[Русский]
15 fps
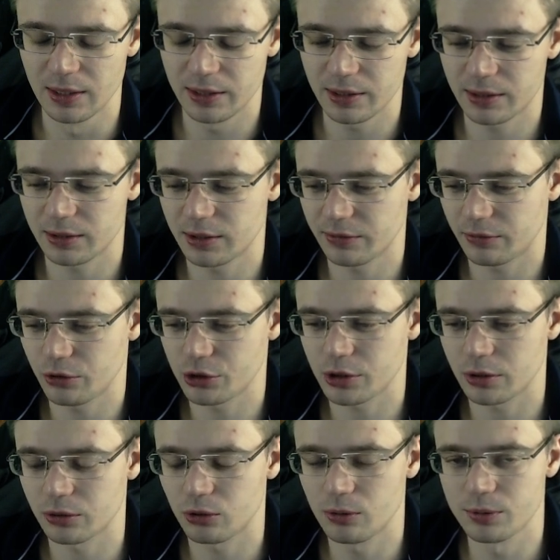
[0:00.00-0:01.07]
И когда я
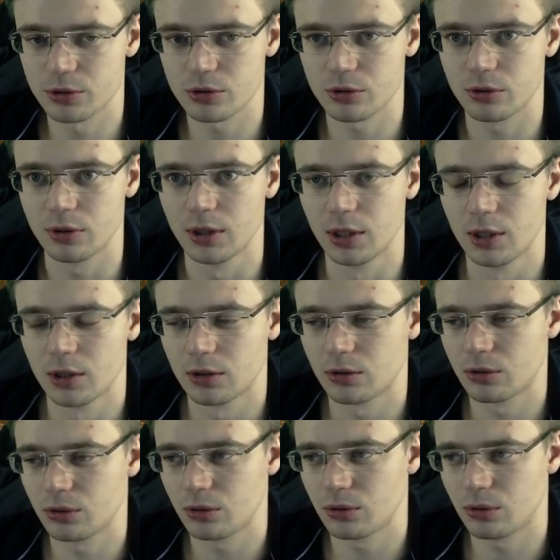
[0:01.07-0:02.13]
включал эту опцию,
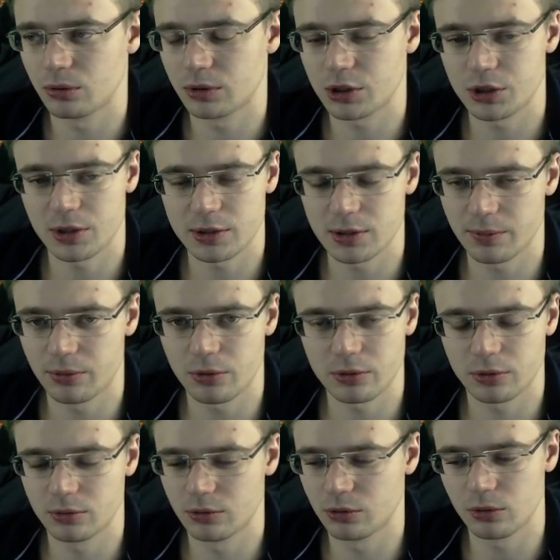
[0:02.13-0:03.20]
то начинался порн,
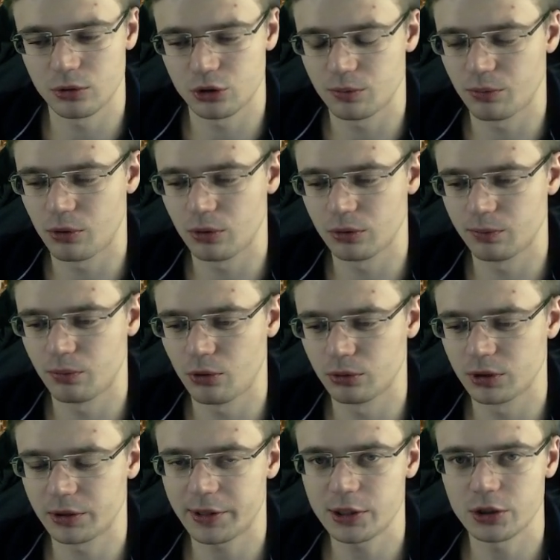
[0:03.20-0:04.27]
тоже пол,
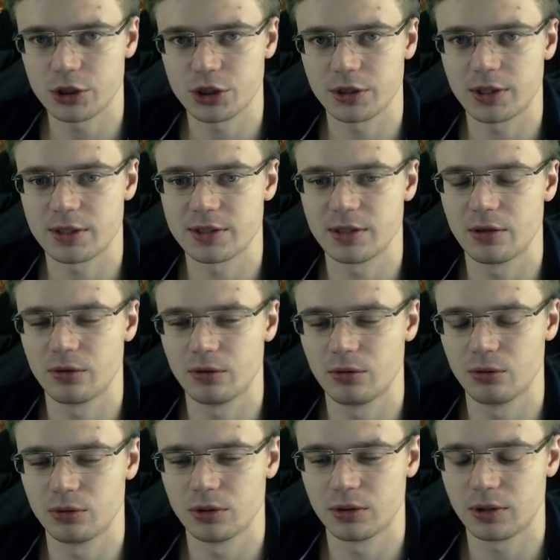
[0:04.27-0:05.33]
полный трэш начинался,
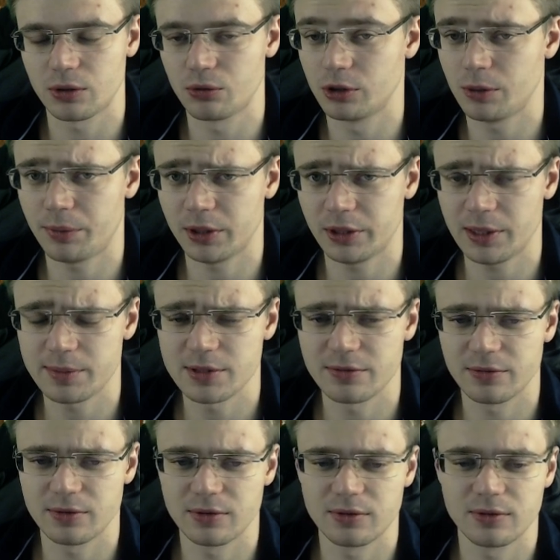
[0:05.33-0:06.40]
люди такое непотребство
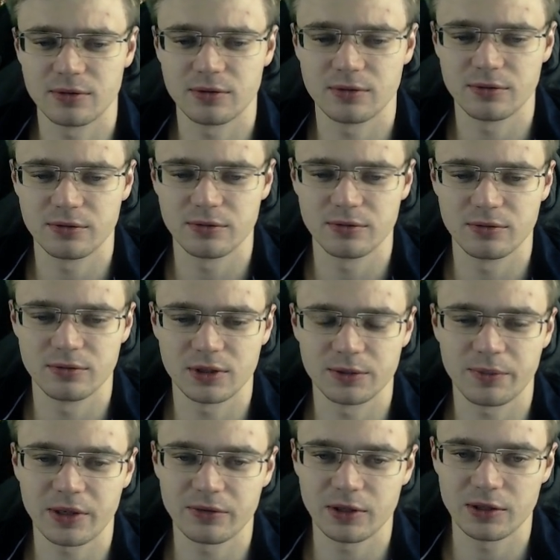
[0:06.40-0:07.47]
э,
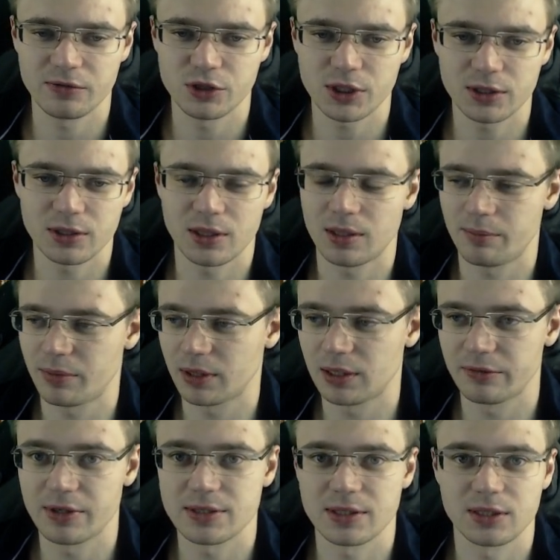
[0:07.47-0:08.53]
отправляли в чат, а по
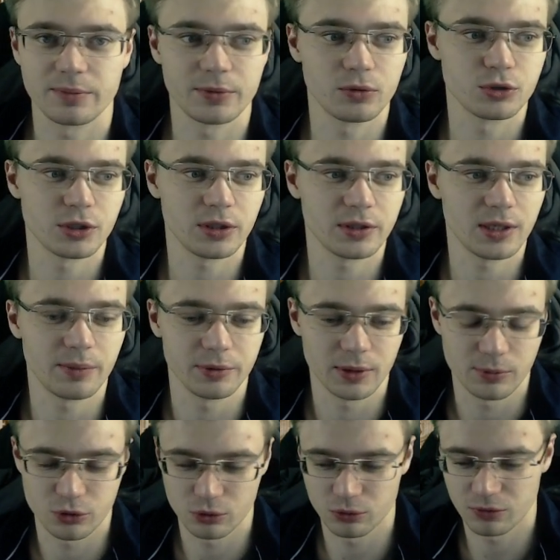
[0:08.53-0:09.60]
голове за это получал я,
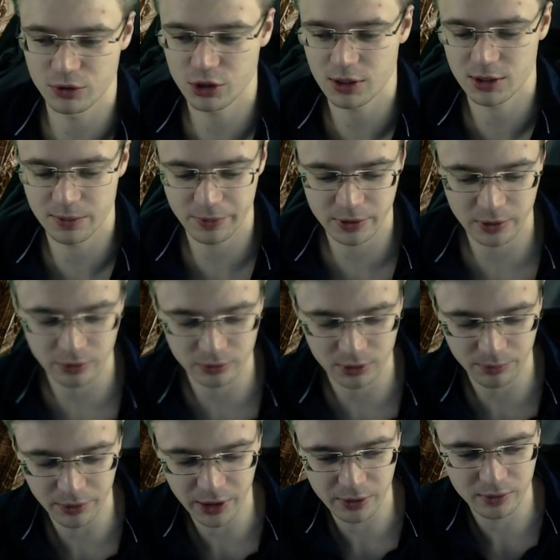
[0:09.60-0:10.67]
потому что у Твича есть определенные правила,